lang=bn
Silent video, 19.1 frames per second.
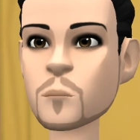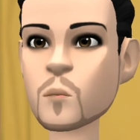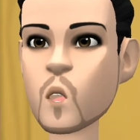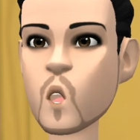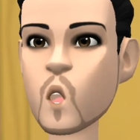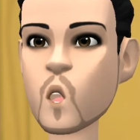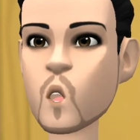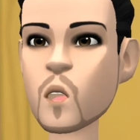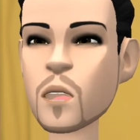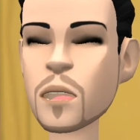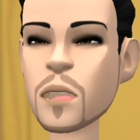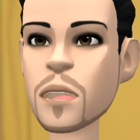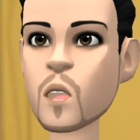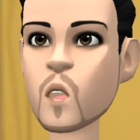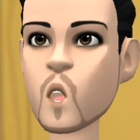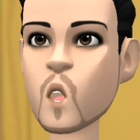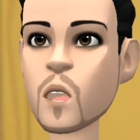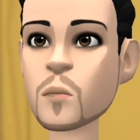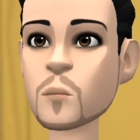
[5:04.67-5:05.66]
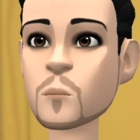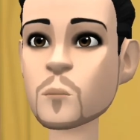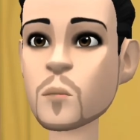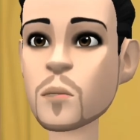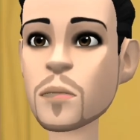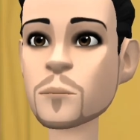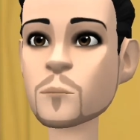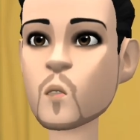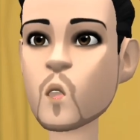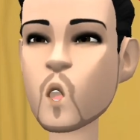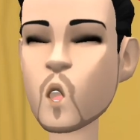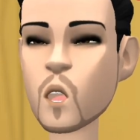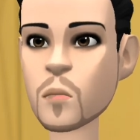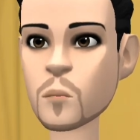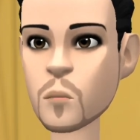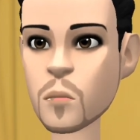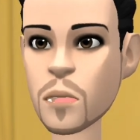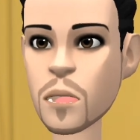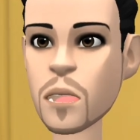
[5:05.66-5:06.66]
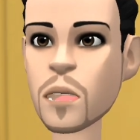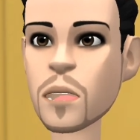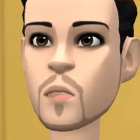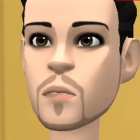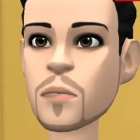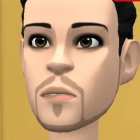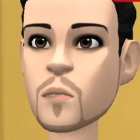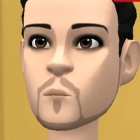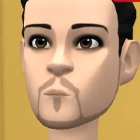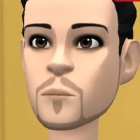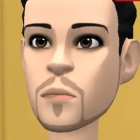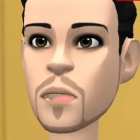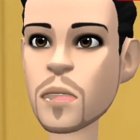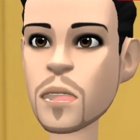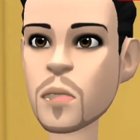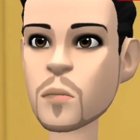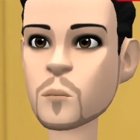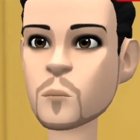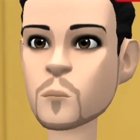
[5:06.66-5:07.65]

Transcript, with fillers: আল্লাহ যেন সেই তৌফিক আমাকে দেয়